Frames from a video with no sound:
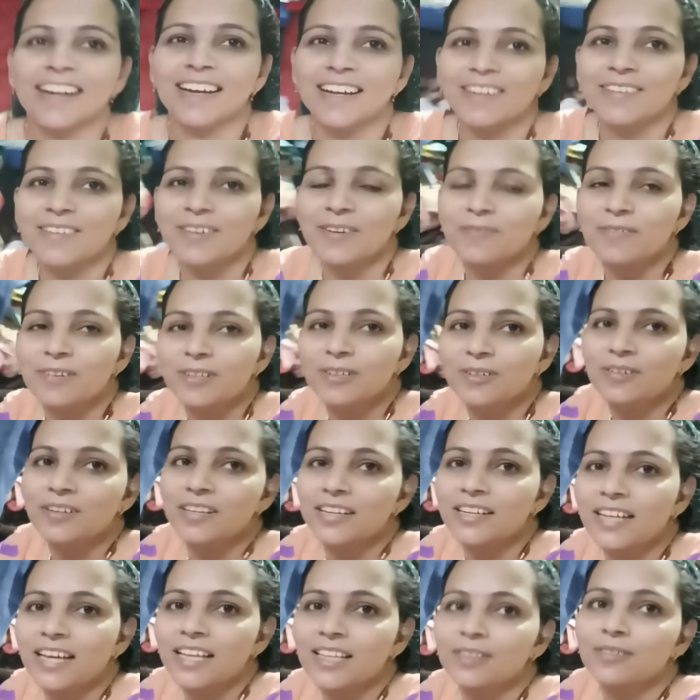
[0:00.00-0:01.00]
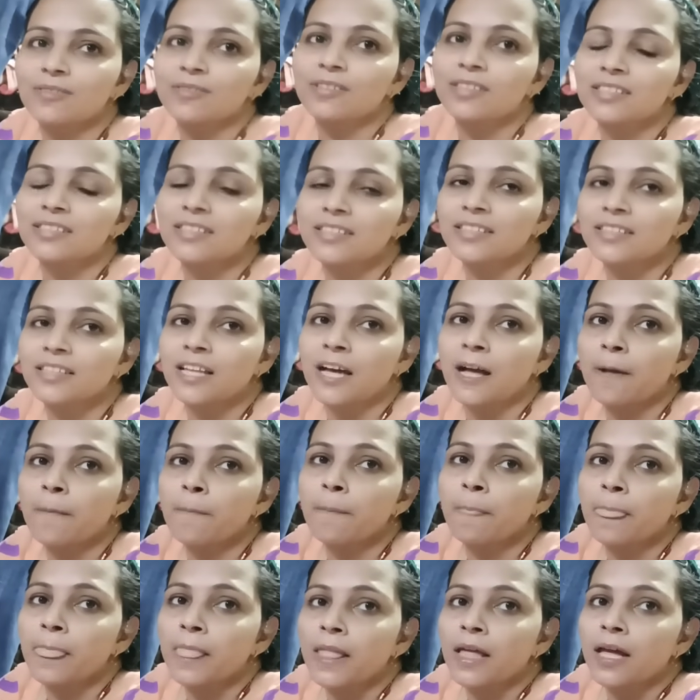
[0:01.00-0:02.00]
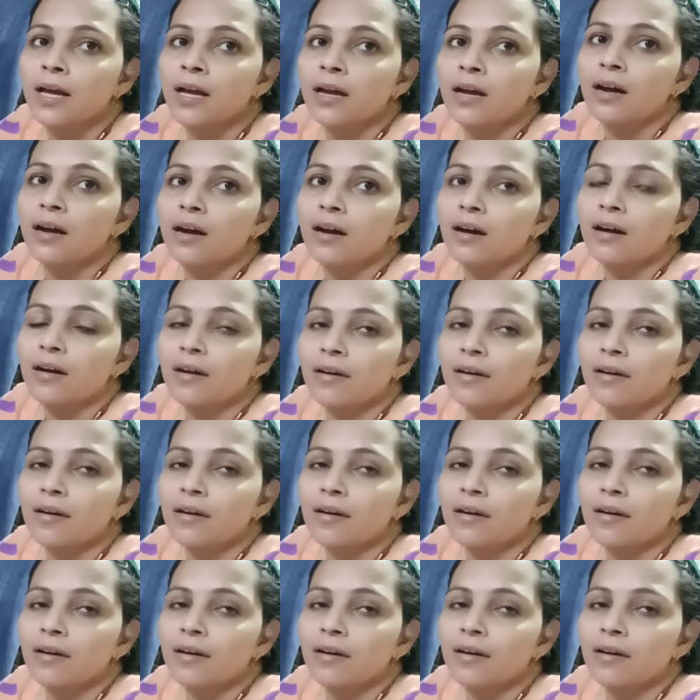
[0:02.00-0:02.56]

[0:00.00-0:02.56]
वो लोग डाल दूंगी सीधा और